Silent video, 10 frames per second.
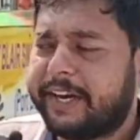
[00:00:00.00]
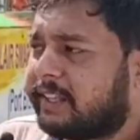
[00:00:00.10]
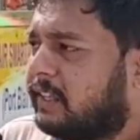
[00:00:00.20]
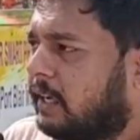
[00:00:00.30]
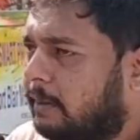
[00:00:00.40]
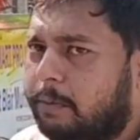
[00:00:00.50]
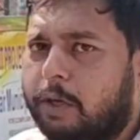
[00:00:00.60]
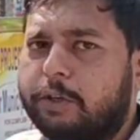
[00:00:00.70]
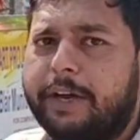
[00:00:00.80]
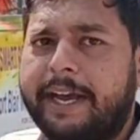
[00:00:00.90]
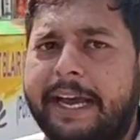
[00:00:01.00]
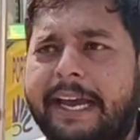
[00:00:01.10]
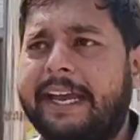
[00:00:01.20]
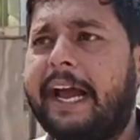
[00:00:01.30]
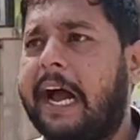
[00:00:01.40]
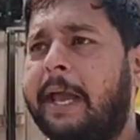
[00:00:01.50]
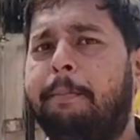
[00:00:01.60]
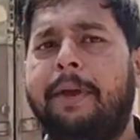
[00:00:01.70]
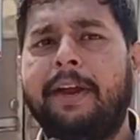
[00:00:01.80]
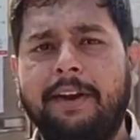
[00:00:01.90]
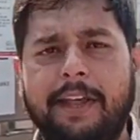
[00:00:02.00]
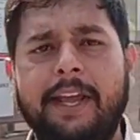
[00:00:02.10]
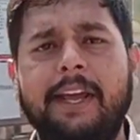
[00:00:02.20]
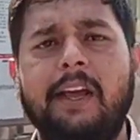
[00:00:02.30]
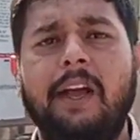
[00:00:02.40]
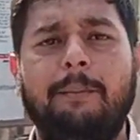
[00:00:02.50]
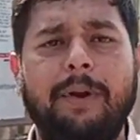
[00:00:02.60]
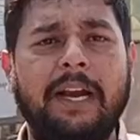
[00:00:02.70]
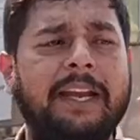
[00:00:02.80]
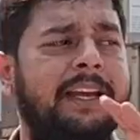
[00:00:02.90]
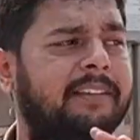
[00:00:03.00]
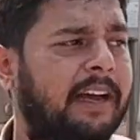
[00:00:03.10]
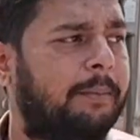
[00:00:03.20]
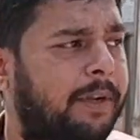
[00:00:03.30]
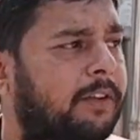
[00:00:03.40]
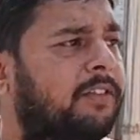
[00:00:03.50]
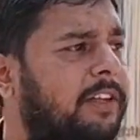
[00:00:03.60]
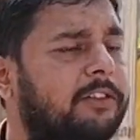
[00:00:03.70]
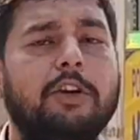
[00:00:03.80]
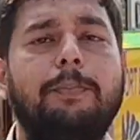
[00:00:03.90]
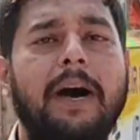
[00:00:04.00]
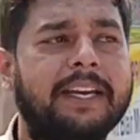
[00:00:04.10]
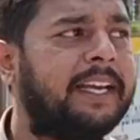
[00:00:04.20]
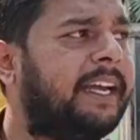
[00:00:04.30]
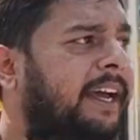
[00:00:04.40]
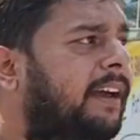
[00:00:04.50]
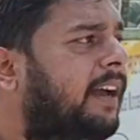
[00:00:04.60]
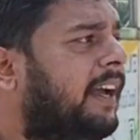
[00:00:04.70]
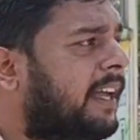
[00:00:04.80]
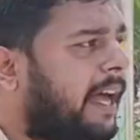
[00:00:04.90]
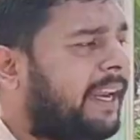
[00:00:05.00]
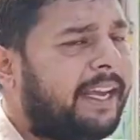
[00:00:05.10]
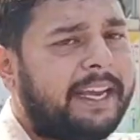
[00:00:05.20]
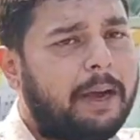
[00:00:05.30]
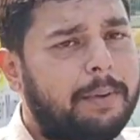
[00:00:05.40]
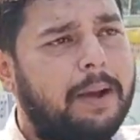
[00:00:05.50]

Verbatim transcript: वक्त हम लोग जो है ये आई बिल्डिंग के सामने जो स्थित जो पार्किंग है यानी आप